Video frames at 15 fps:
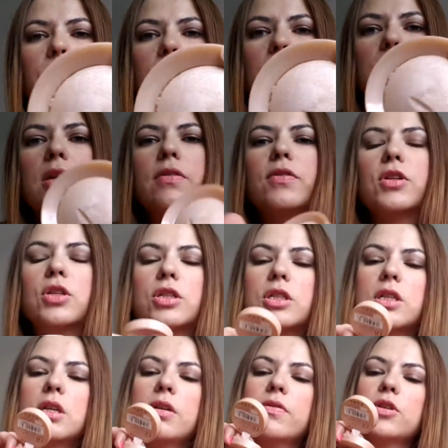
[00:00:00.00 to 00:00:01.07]
сливо
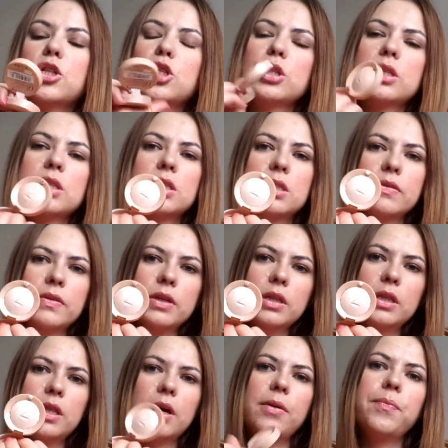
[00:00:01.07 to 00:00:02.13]
сливочный
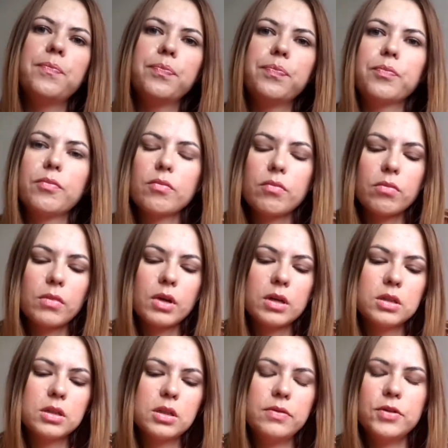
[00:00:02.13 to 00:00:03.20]
цвет, да,
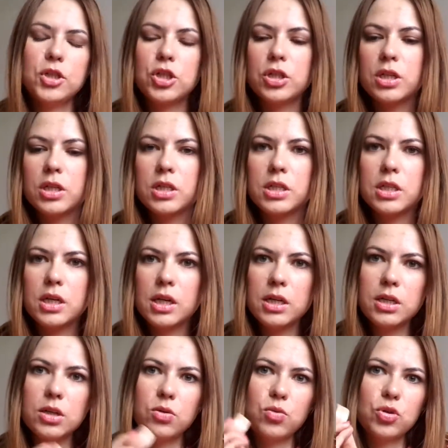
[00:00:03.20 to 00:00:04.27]
сливочное
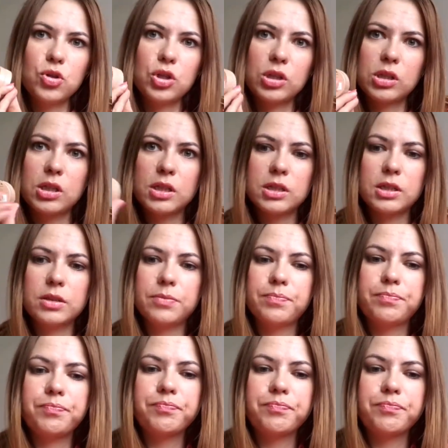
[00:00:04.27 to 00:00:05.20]
сияние, очень классный.